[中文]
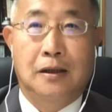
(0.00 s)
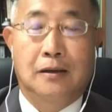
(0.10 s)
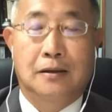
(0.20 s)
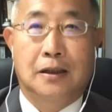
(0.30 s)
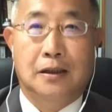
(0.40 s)

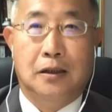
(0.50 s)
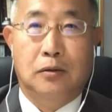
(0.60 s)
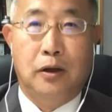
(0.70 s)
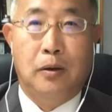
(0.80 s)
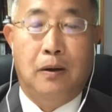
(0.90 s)
哦，在这个
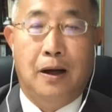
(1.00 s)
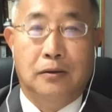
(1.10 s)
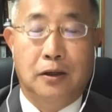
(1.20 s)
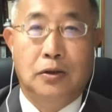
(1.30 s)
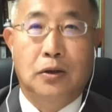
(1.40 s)
对华
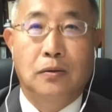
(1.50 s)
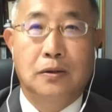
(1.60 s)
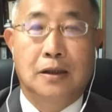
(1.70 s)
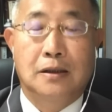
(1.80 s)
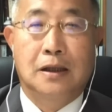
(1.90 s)
对中
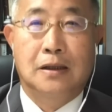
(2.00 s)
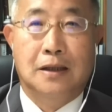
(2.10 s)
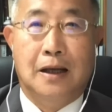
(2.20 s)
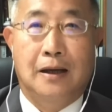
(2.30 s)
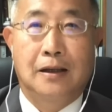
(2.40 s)
政策
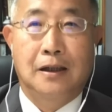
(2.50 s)
上。